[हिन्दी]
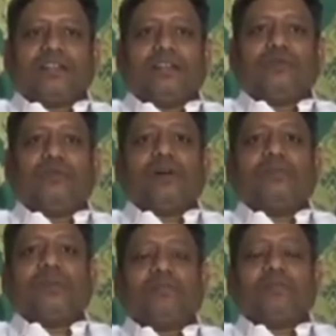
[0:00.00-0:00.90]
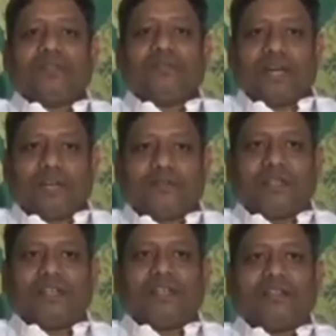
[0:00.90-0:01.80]
कि वो अपने परिवार
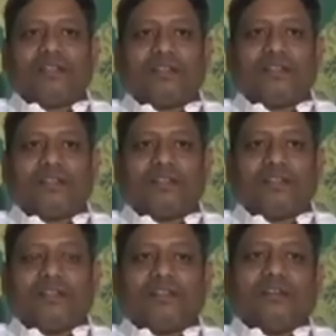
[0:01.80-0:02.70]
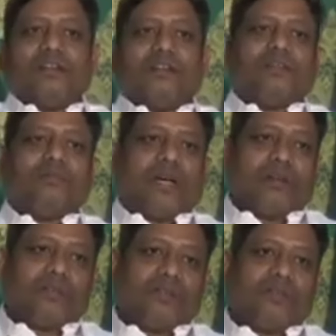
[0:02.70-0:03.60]
में
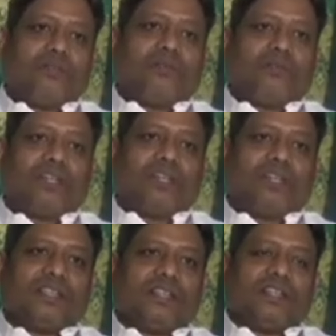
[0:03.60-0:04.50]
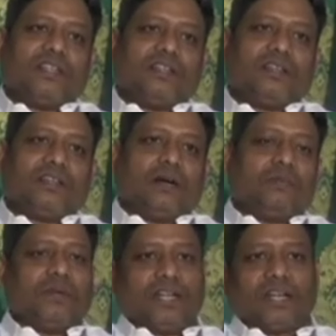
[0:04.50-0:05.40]
भाभी को टिकट देंगे
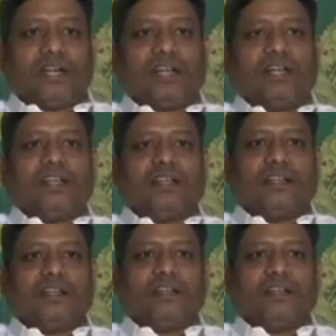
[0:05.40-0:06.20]
अपने लड़ेंगे